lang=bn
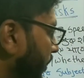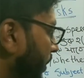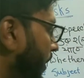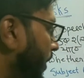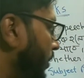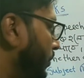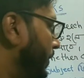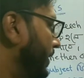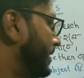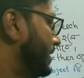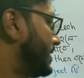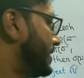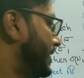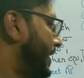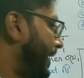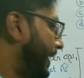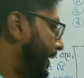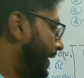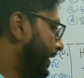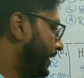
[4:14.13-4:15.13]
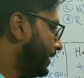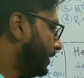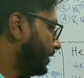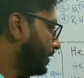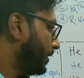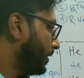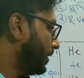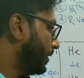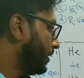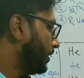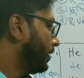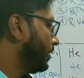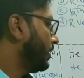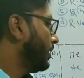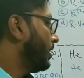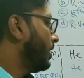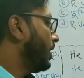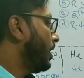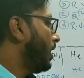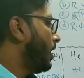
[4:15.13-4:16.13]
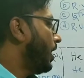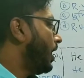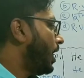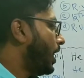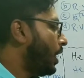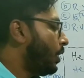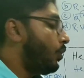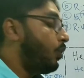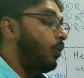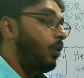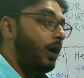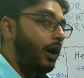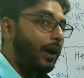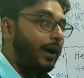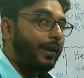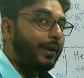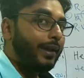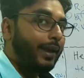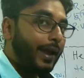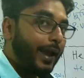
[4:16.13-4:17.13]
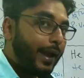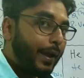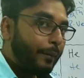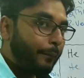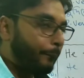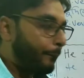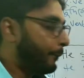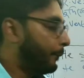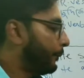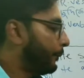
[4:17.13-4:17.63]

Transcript: হি উইল সে হাউ আই অ্যাম